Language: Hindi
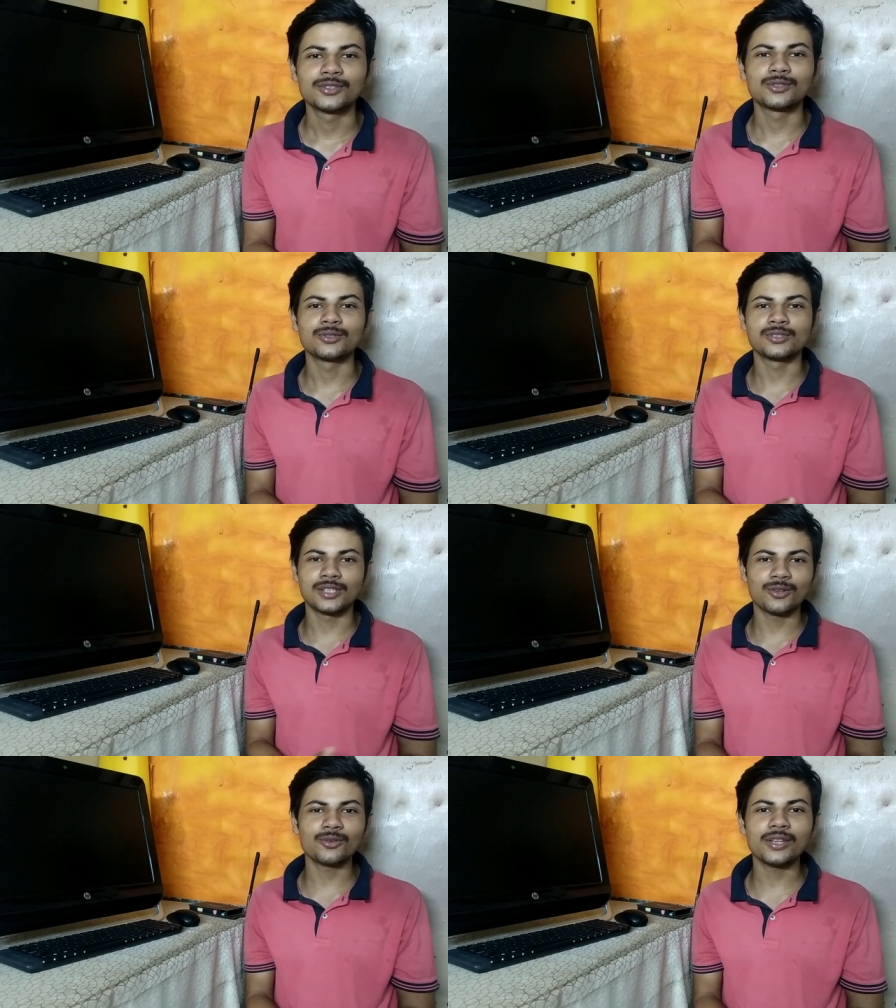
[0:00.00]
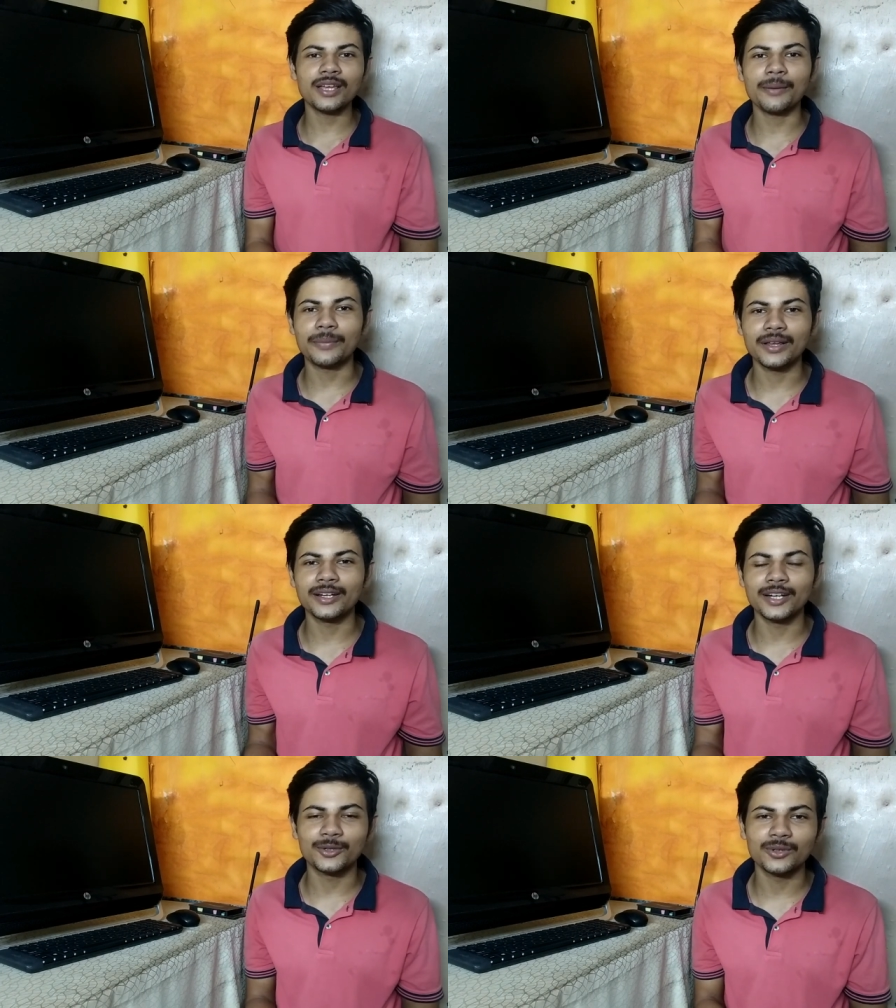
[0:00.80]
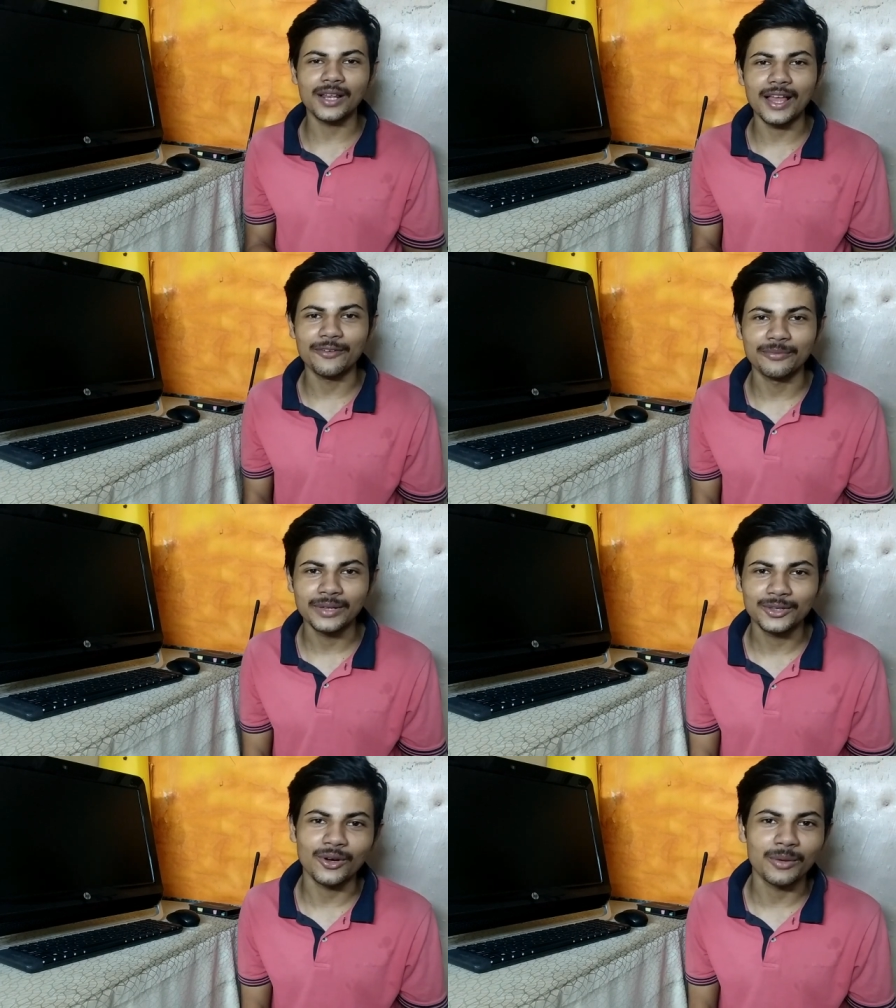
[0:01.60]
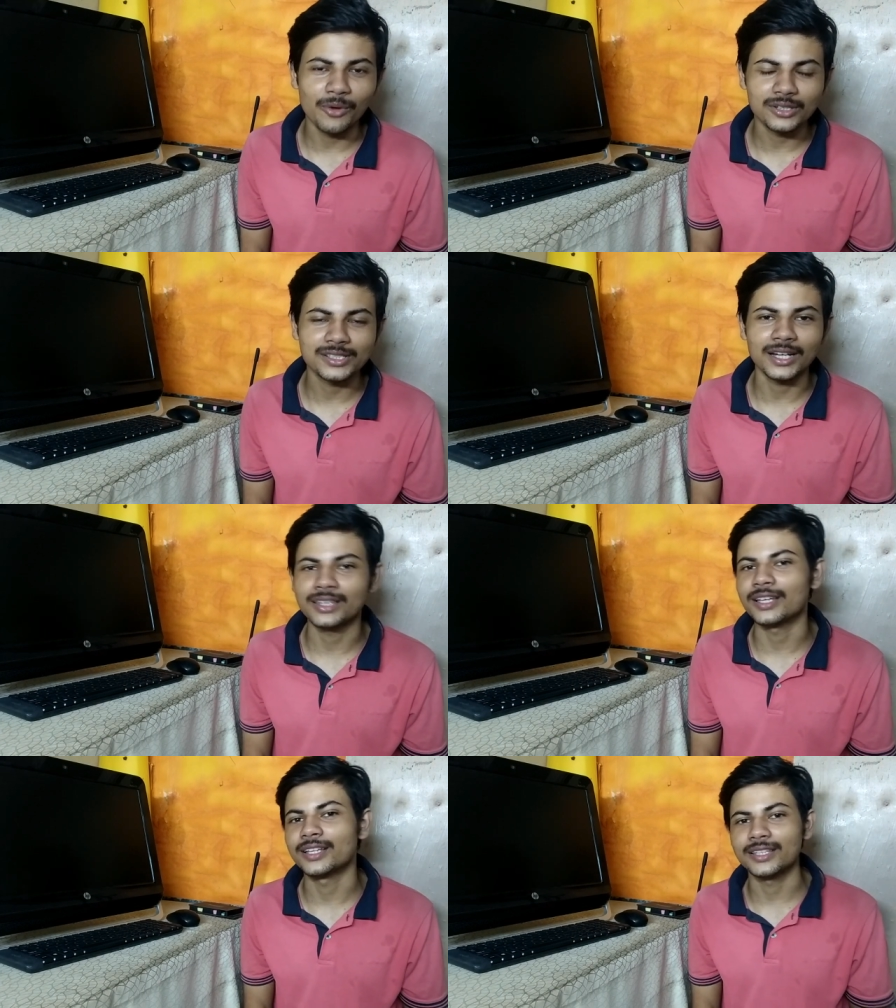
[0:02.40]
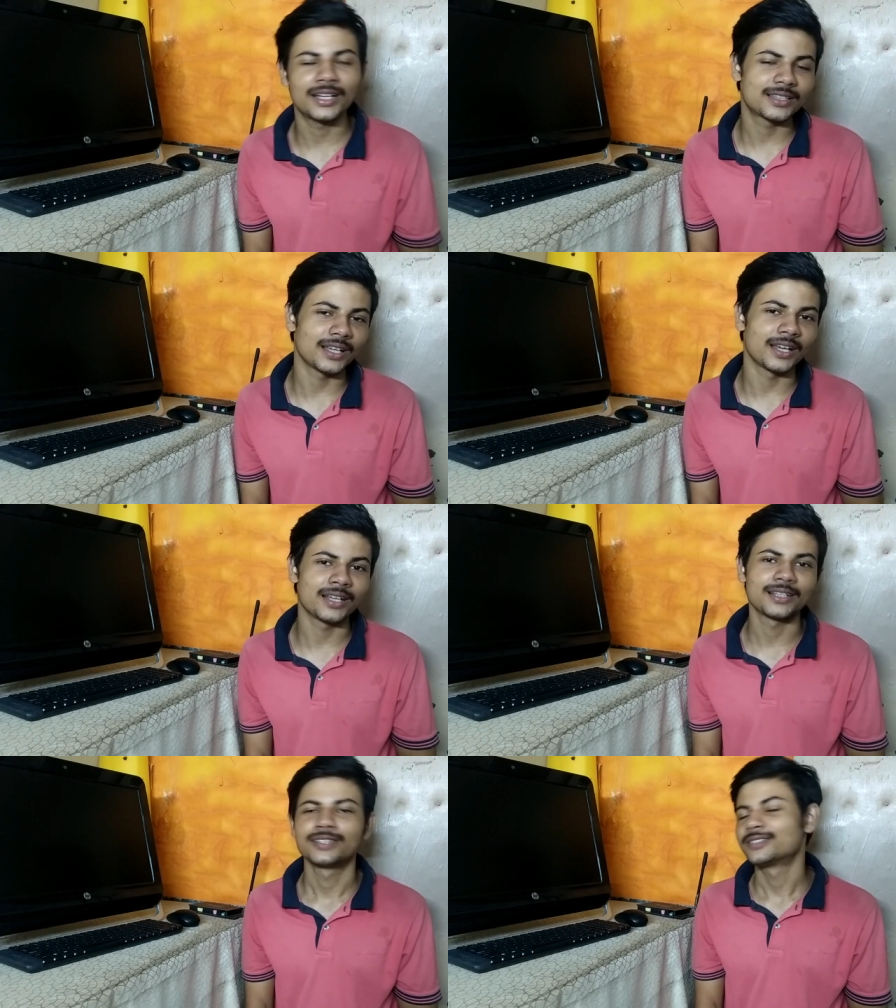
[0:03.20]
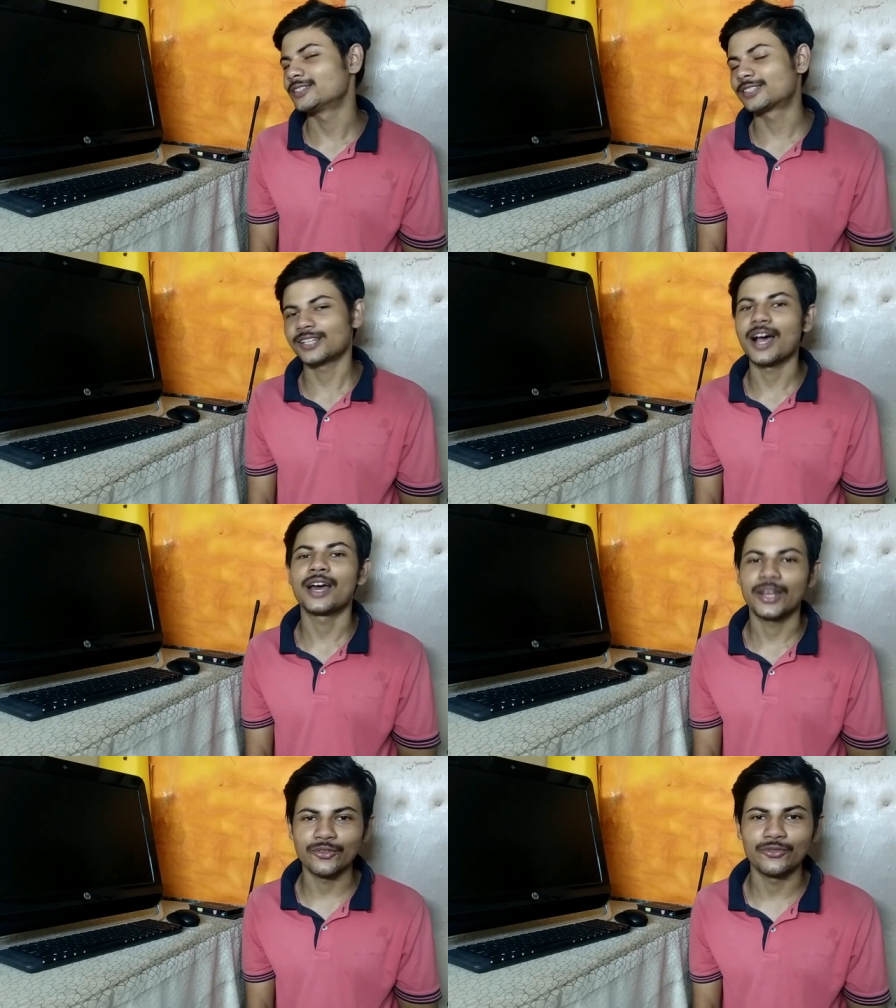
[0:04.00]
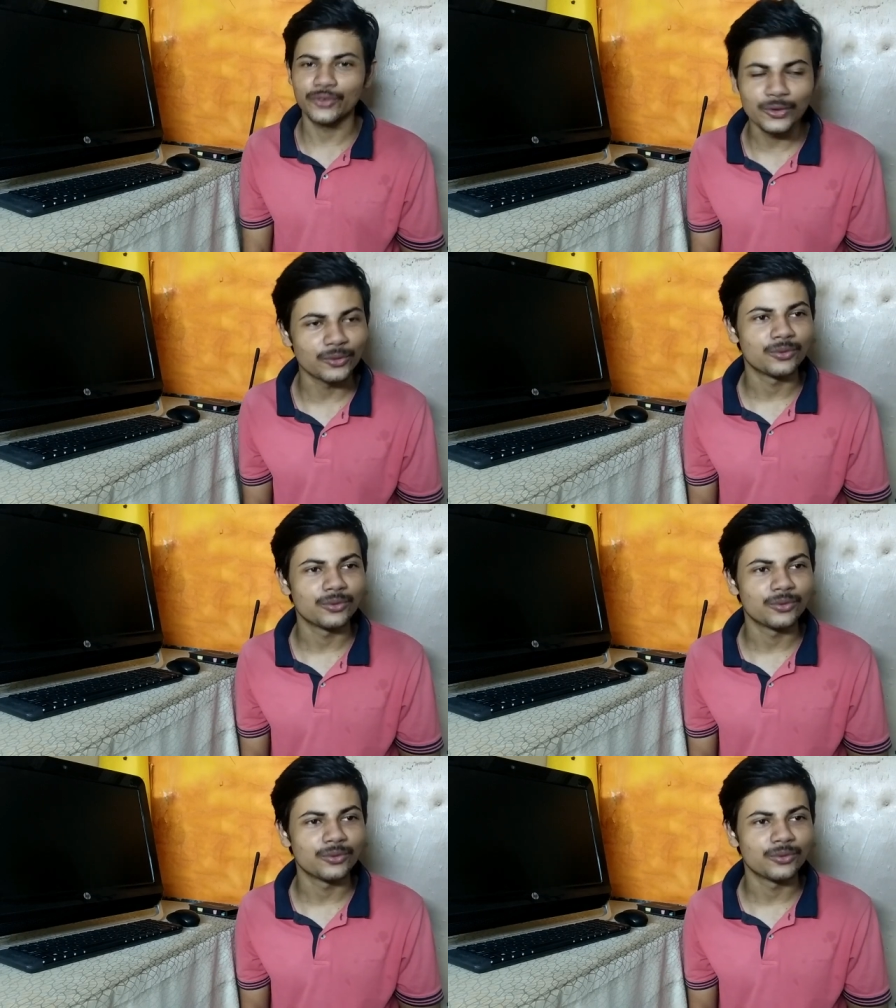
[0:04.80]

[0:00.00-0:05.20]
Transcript: तो ज़रूरी है अपने डे टू डे लाइफ में तो अनबॉक्स करते हैं देखते हैं इसका रिव्यू